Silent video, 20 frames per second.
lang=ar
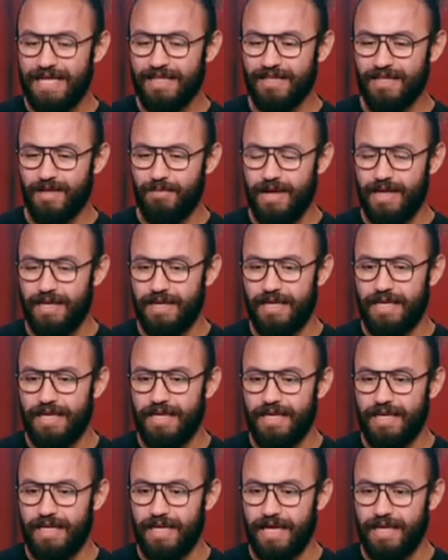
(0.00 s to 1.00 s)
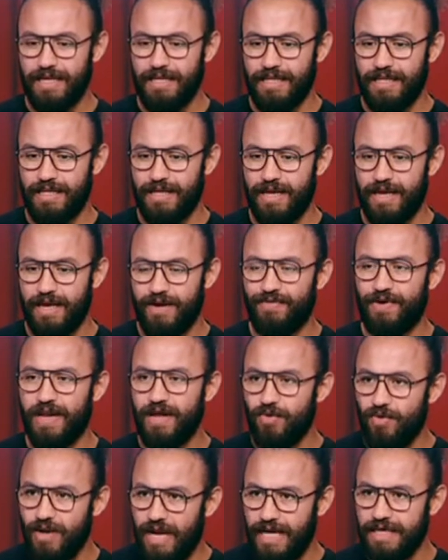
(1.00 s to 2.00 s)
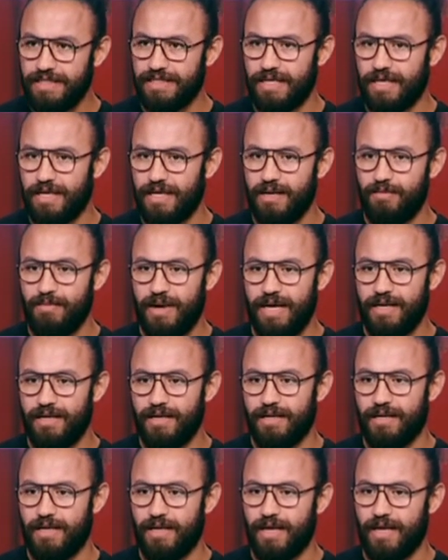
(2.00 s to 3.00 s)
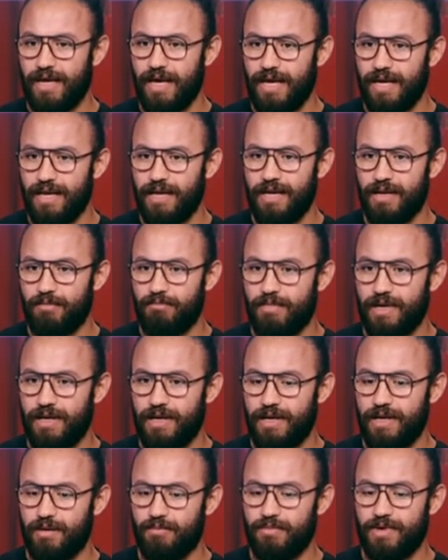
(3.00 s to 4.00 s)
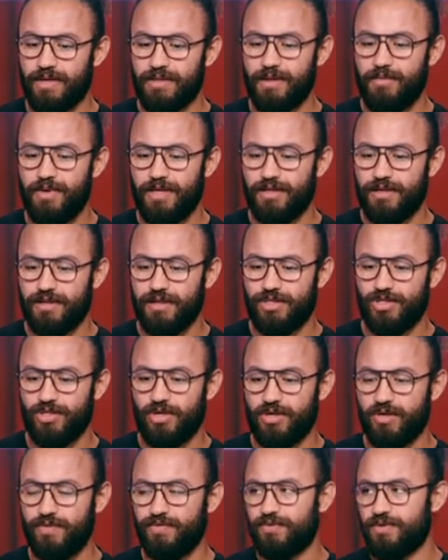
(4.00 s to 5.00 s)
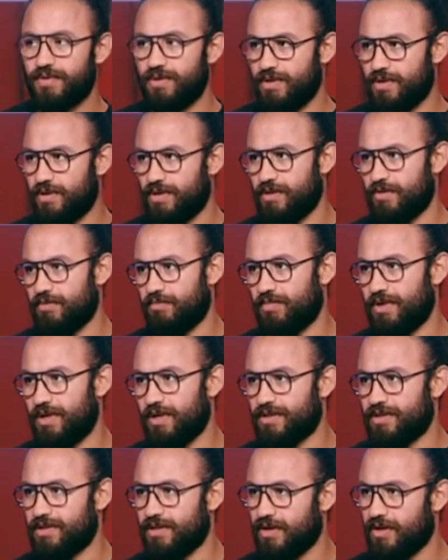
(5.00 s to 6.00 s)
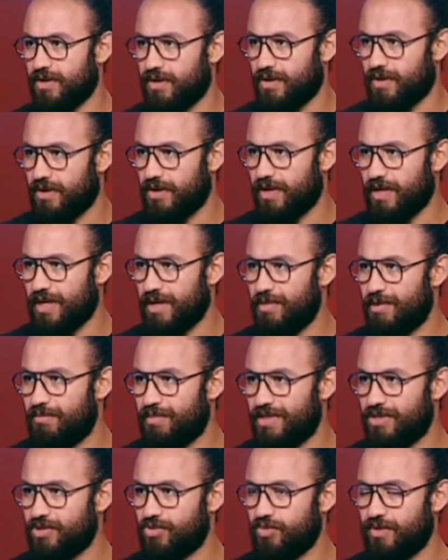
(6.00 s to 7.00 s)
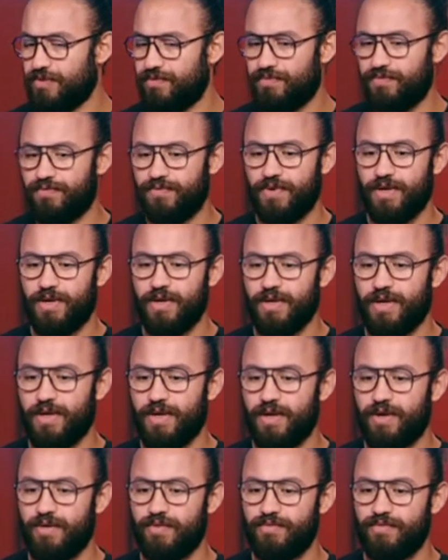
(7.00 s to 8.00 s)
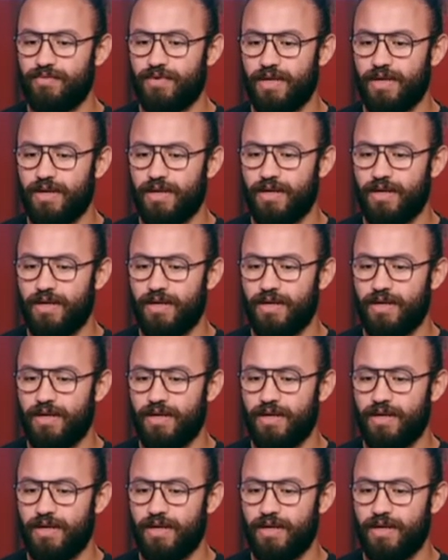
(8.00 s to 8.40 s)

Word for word: كده طبعا يعني انا في الاول عايز اتكلم عن حاجه لما لما طبعا اتشرفت بالزياره لجامعه بني سويف آه، في